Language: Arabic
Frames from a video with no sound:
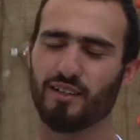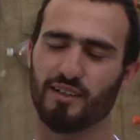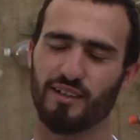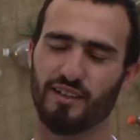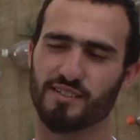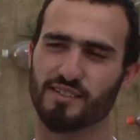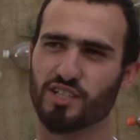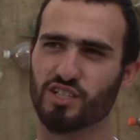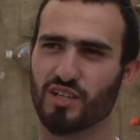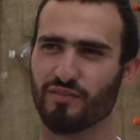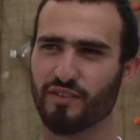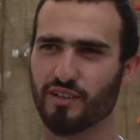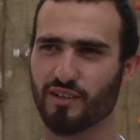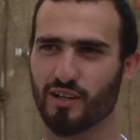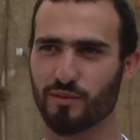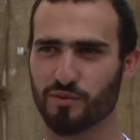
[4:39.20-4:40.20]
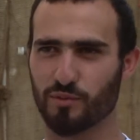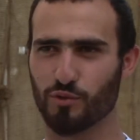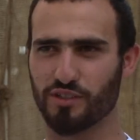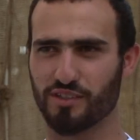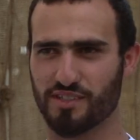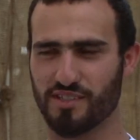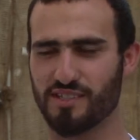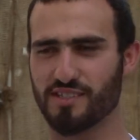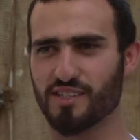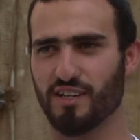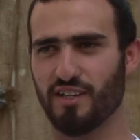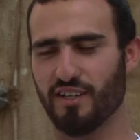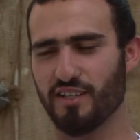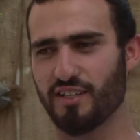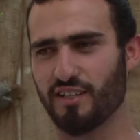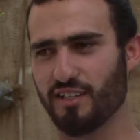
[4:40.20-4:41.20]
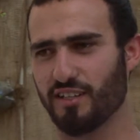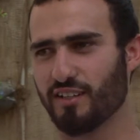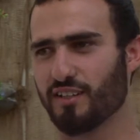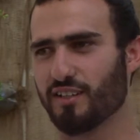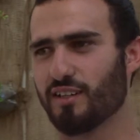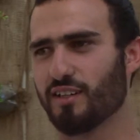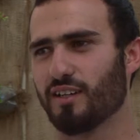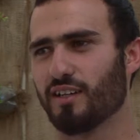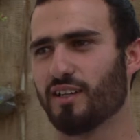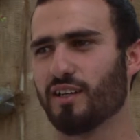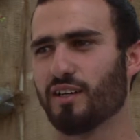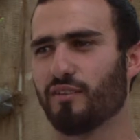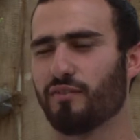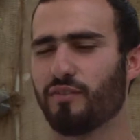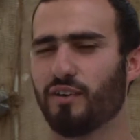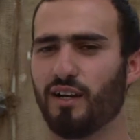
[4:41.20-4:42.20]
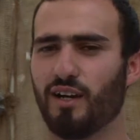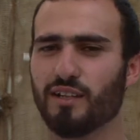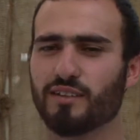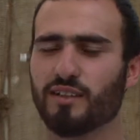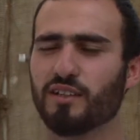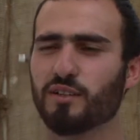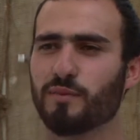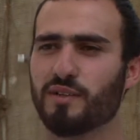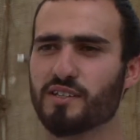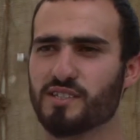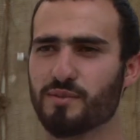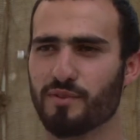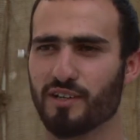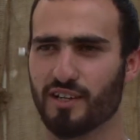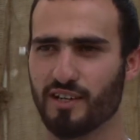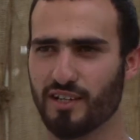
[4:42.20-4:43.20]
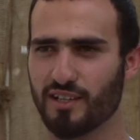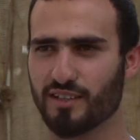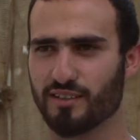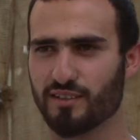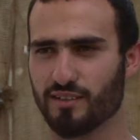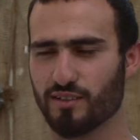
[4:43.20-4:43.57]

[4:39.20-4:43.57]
رح نسجل في نقابه المهندسين الزراعيين آه فحتى نضمن استمراريه